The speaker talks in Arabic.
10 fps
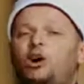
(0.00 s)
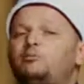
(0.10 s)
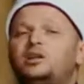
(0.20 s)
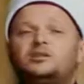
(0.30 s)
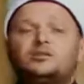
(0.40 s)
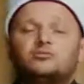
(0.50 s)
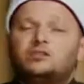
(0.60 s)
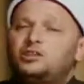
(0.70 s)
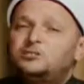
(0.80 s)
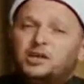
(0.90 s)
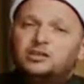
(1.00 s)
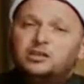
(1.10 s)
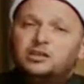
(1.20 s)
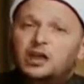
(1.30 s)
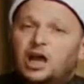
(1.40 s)
معاملة طيبة
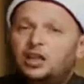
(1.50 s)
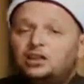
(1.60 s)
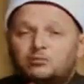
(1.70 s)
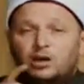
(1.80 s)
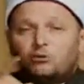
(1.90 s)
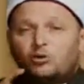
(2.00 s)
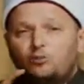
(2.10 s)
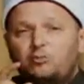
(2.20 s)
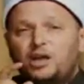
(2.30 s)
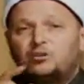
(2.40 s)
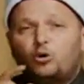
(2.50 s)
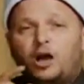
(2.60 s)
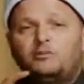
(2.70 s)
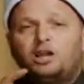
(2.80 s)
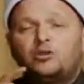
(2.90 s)
أنت مأمور بأن
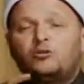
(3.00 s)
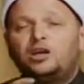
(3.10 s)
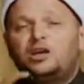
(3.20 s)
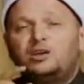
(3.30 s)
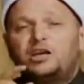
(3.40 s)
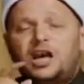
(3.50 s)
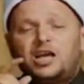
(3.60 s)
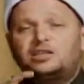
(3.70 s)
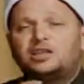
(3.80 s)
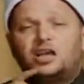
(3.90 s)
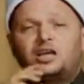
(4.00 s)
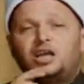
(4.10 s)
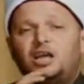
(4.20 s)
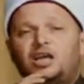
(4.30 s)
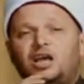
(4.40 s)
تعامل كل من أحسن
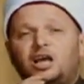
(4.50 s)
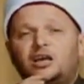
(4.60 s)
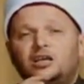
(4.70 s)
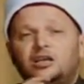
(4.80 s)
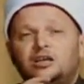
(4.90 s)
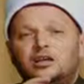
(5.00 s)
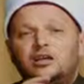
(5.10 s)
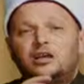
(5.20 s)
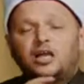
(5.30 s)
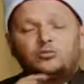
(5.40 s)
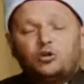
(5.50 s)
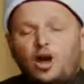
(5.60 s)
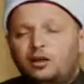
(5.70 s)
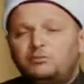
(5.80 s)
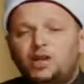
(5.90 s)
إليك أن
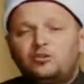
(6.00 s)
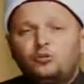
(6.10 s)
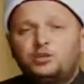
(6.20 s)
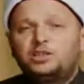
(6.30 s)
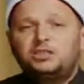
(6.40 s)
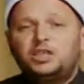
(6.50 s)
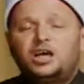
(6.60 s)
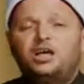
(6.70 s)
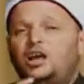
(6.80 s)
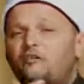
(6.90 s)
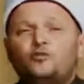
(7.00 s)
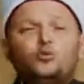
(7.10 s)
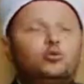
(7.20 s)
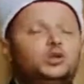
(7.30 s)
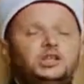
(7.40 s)
تعامله بإحسان
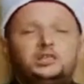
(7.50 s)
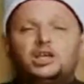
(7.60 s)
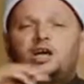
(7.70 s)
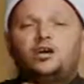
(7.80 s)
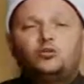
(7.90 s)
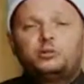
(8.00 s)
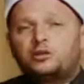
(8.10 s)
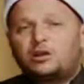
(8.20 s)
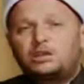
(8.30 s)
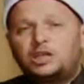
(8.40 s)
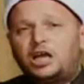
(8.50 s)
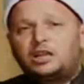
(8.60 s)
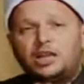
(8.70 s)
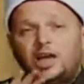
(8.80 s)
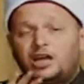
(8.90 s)
يفوق إحسانه
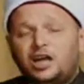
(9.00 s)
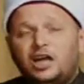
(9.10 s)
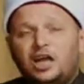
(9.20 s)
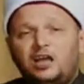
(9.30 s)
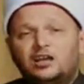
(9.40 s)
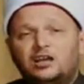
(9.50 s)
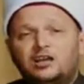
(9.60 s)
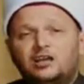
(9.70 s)
بدرجات لأنك